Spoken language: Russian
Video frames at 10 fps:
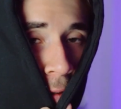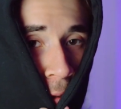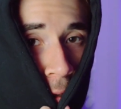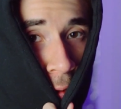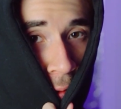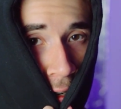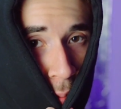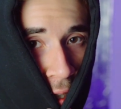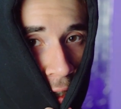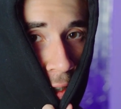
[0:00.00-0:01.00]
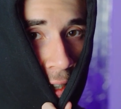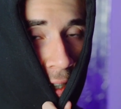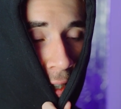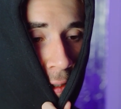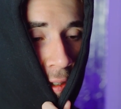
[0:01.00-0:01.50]
Все это время
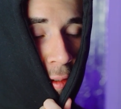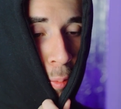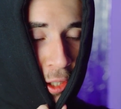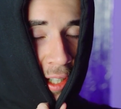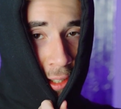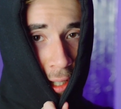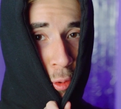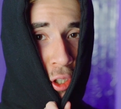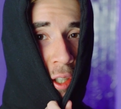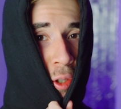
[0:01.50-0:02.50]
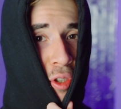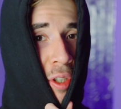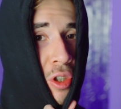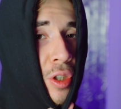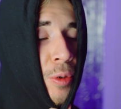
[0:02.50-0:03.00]
я допускал самую
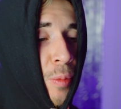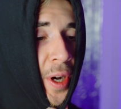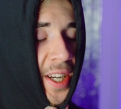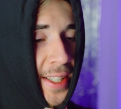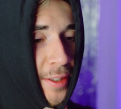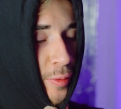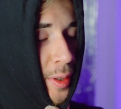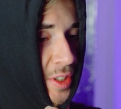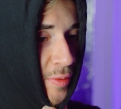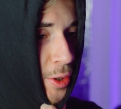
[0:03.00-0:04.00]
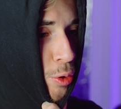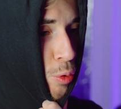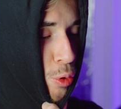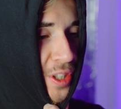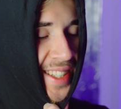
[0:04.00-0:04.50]
серьезную ошибку, показывал вам свое
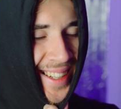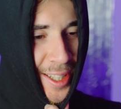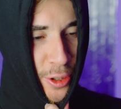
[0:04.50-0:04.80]
уродское